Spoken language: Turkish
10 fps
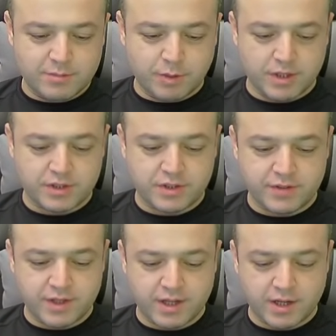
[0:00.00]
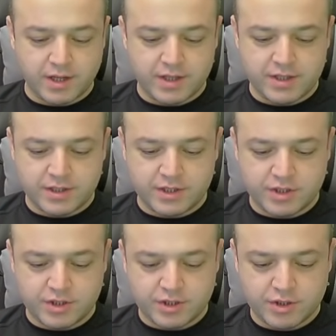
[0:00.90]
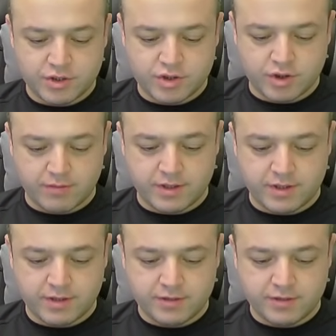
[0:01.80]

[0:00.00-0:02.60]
Atiguer araya girdik. Xavi.